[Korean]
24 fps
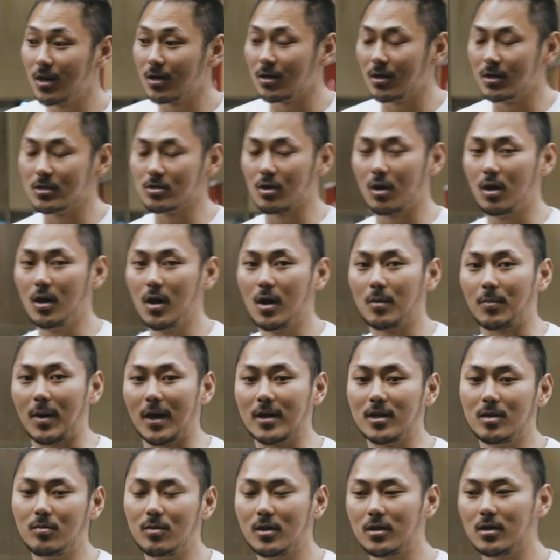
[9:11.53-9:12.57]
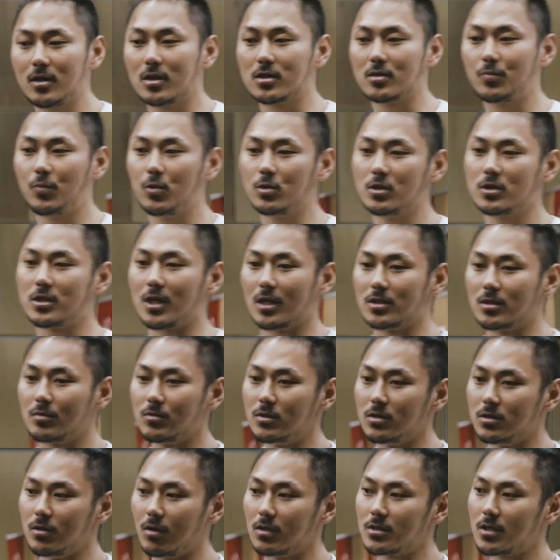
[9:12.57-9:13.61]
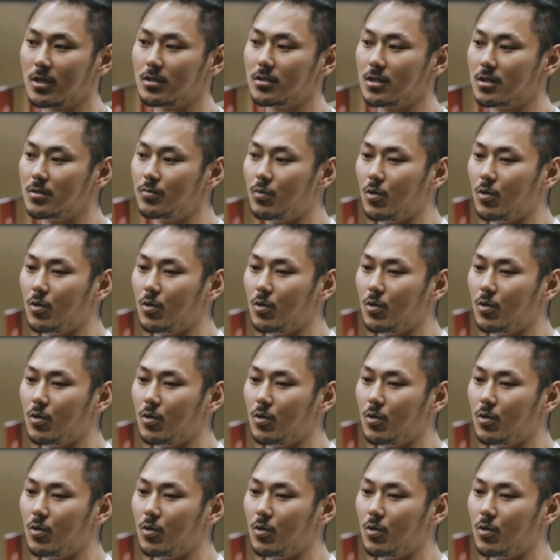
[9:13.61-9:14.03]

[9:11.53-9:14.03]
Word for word: 그래서 바디빌딩에서 포즈 잘 잡는 영상들을